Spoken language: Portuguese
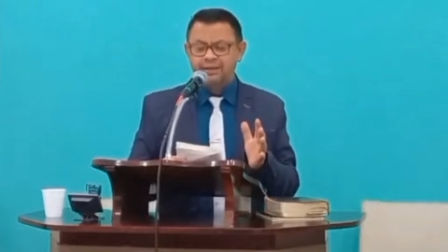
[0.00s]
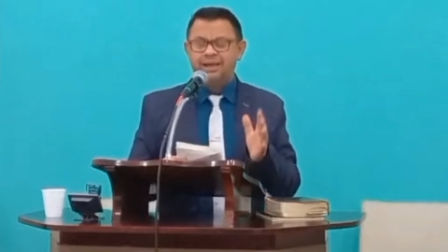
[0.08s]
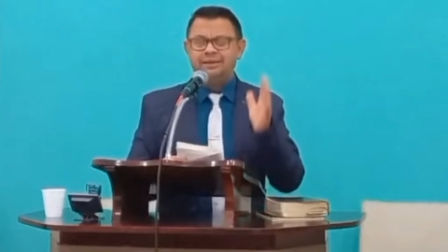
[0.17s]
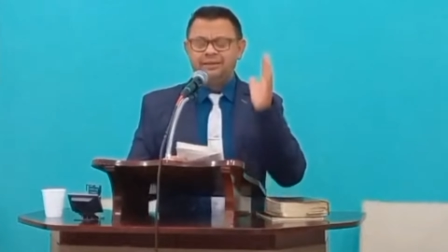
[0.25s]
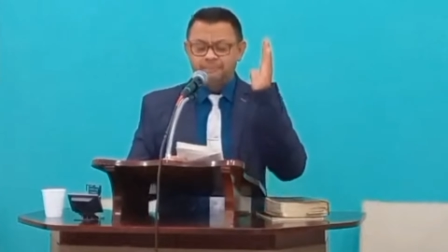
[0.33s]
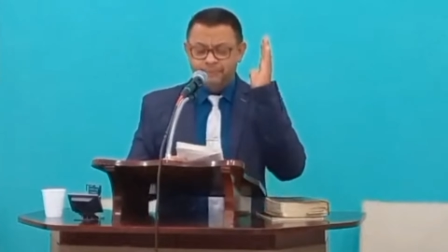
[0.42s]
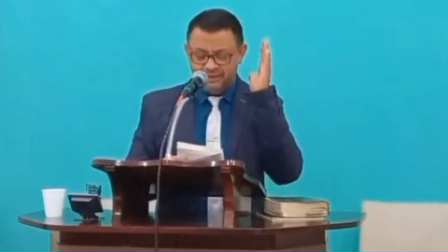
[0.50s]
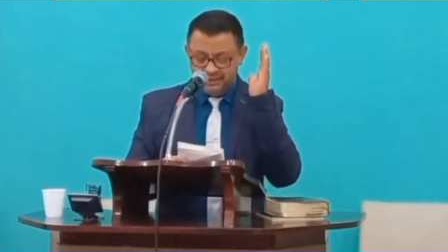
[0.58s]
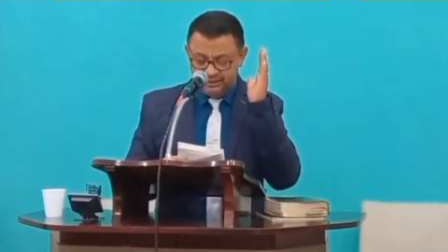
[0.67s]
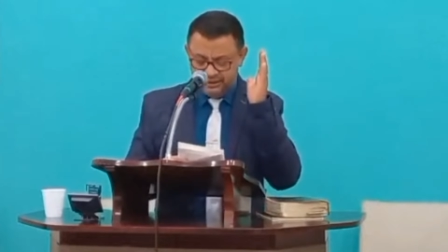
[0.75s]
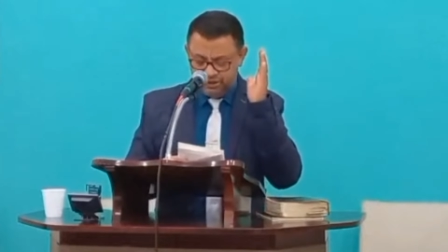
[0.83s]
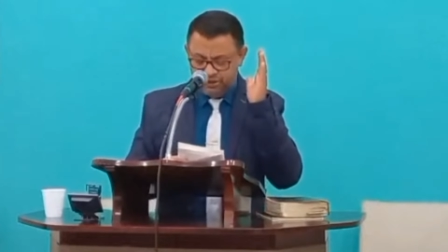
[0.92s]
Entre na
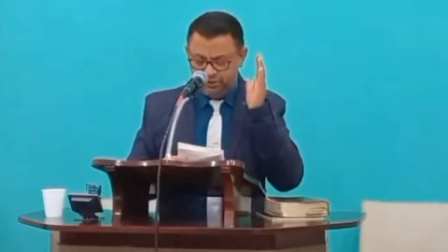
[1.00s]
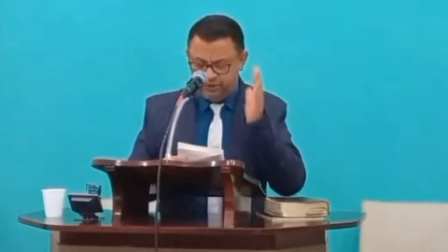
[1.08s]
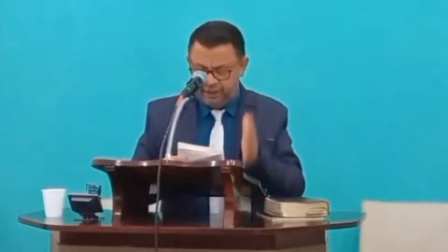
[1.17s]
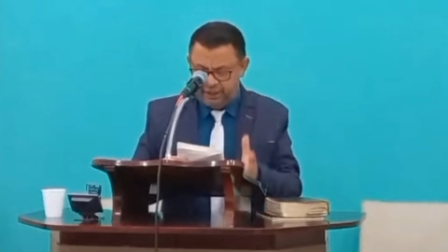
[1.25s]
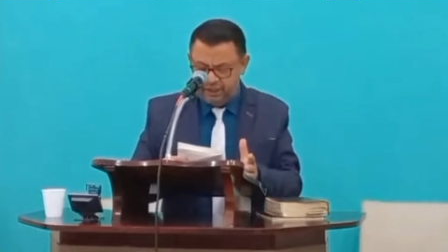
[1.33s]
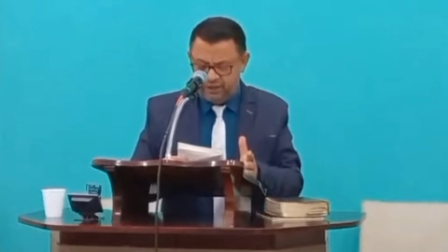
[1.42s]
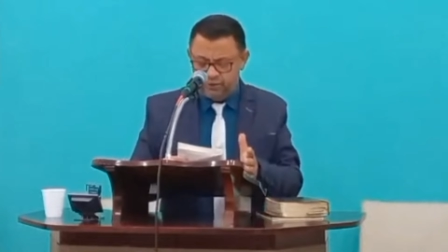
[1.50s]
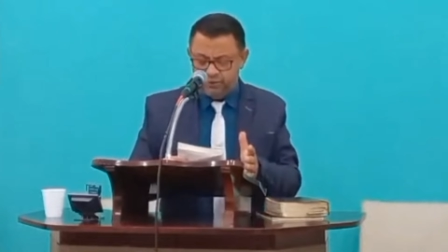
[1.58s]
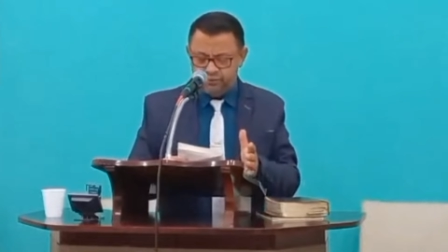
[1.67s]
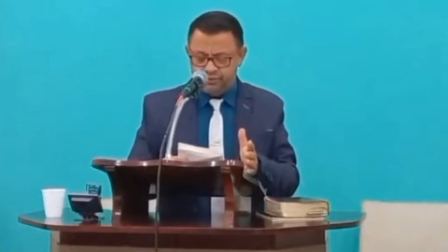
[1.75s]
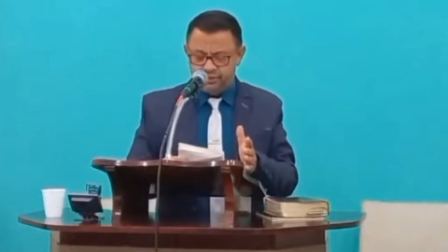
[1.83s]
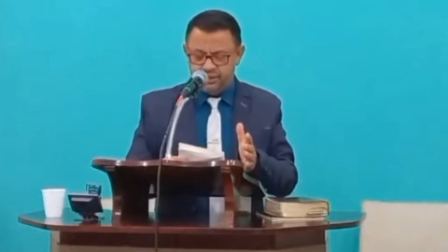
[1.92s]
presença de
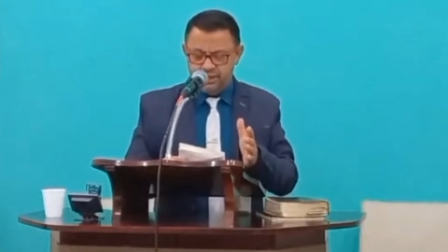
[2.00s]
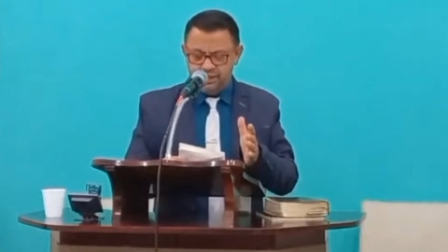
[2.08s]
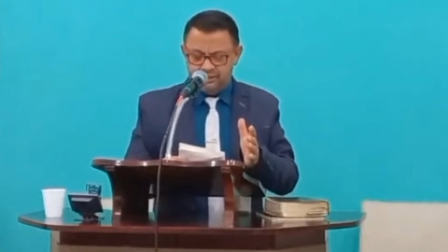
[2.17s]
Deus.